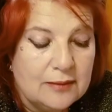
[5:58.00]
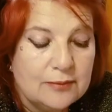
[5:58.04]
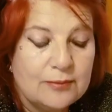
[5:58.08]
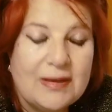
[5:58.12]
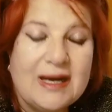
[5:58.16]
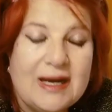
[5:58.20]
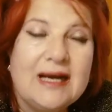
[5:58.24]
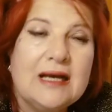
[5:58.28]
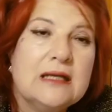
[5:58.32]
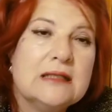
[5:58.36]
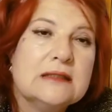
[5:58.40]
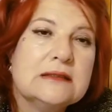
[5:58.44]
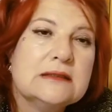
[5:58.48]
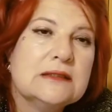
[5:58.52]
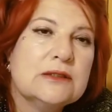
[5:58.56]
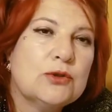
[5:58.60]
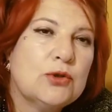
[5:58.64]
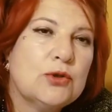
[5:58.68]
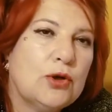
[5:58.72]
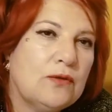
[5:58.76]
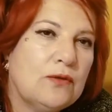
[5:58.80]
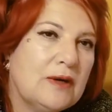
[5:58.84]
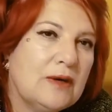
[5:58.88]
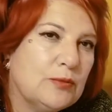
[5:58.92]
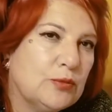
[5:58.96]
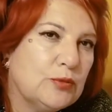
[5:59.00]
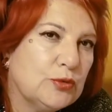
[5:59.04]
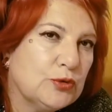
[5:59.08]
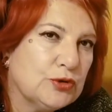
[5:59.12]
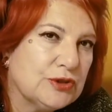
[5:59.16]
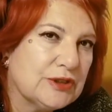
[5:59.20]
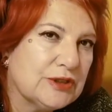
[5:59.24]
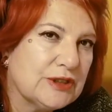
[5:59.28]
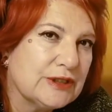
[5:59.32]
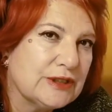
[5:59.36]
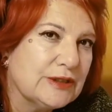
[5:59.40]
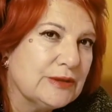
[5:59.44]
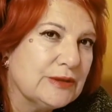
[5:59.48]
Bazı kova
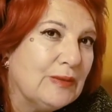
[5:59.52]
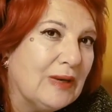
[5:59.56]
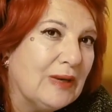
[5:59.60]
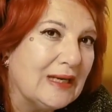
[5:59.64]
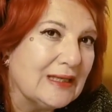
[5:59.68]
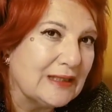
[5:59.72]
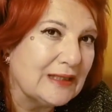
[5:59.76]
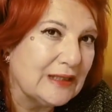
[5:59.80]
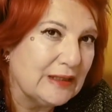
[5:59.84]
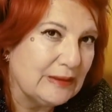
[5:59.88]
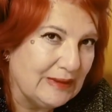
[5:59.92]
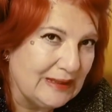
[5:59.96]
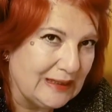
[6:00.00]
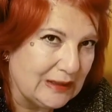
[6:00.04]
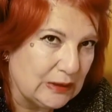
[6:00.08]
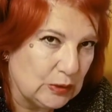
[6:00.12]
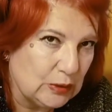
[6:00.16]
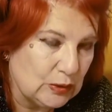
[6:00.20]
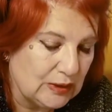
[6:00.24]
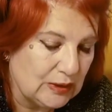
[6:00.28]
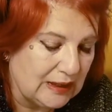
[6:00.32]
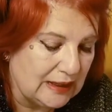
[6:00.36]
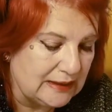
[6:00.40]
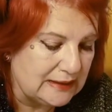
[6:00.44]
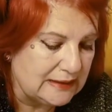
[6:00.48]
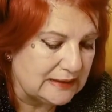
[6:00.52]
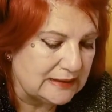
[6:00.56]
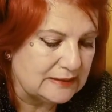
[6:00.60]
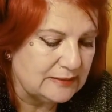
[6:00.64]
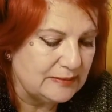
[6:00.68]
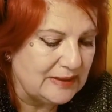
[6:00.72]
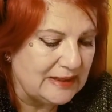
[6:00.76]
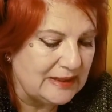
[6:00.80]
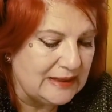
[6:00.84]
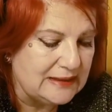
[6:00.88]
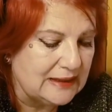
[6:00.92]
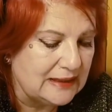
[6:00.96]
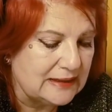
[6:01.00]
burçlarının mahkemelik olayları
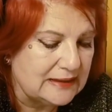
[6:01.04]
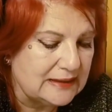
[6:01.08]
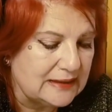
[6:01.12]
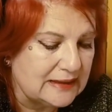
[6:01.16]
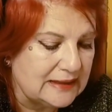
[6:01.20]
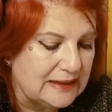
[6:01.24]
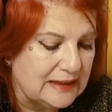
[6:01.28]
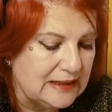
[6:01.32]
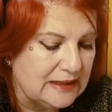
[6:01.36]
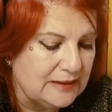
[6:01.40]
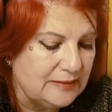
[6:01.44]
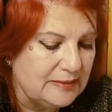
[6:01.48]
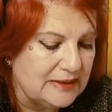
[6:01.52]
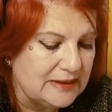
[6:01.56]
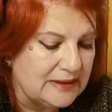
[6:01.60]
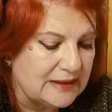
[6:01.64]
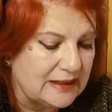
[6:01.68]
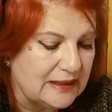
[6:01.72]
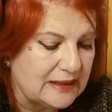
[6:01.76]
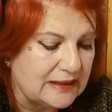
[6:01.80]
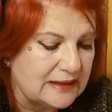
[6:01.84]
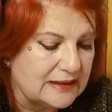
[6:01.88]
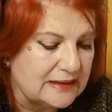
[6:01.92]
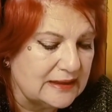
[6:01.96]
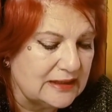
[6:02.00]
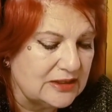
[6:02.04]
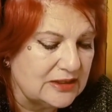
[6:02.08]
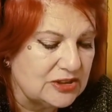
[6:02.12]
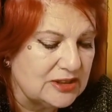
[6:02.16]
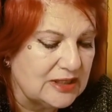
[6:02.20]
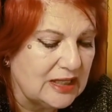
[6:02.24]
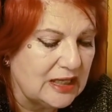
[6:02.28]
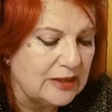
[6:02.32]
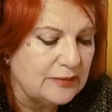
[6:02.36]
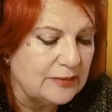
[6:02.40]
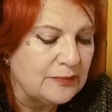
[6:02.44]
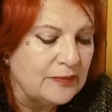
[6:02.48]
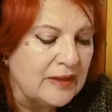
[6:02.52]
meydana gelebilir
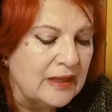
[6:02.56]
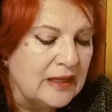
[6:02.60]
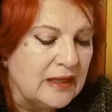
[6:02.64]
arkadaşlar.